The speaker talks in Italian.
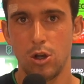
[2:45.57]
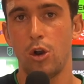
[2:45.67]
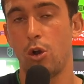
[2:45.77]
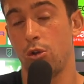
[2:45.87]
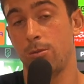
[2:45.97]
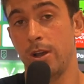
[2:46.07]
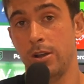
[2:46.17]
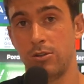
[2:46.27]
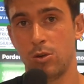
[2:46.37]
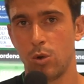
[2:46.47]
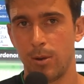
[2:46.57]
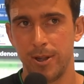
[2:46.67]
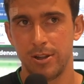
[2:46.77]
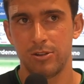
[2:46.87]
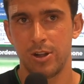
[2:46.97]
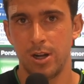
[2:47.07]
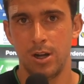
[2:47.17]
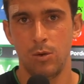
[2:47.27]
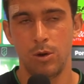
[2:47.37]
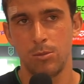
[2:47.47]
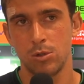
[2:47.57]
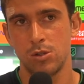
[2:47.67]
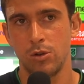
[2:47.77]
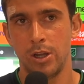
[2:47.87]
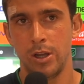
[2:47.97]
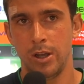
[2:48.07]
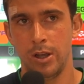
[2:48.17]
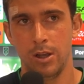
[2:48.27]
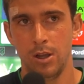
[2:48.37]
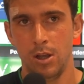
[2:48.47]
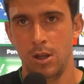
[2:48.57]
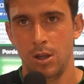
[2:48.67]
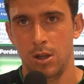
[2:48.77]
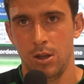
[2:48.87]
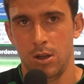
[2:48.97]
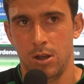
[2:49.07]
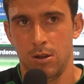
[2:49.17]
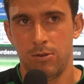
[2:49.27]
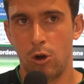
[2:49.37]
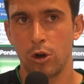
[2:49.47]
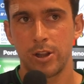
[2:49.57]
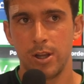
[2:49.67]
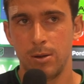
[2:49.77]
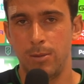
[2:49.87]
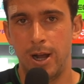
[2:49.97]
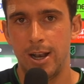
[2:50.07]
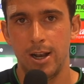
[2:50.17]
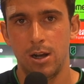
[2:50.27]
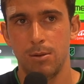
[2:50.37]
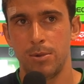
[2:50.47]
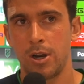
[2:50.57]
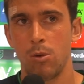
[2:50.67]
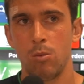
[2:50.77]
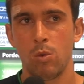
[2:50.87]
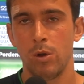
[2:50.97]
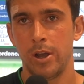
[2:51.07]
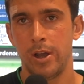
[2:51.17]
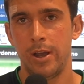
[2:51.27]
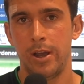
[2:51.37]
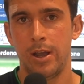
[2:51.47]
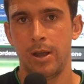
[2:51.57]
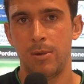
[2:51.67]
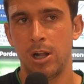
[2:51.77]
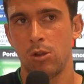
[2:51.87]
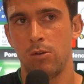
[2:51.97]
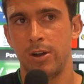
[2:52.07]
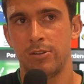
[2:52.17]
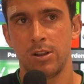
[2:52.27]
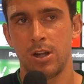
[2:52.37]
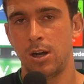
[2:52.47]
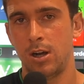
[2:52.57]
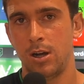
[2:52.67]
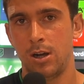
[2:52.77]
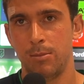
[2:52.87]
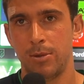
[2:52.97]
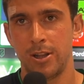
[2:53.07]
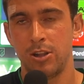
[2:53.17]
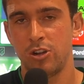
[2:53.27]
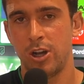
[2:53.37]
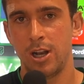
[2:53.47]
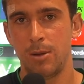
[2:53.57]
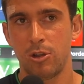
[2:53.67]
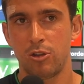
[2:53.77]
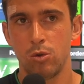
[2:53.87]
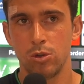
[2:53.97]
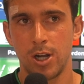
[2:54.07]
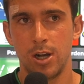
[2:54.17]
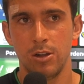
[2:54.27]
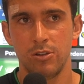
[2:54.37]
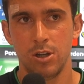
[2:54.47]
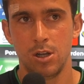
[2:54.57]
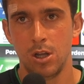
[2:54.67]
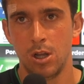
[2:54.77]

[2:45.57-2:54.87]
No, no, beh, sicuramente sarà un'emozione forte e bella, perché comunque Mantova è stata per dieci anni la mia seconda casa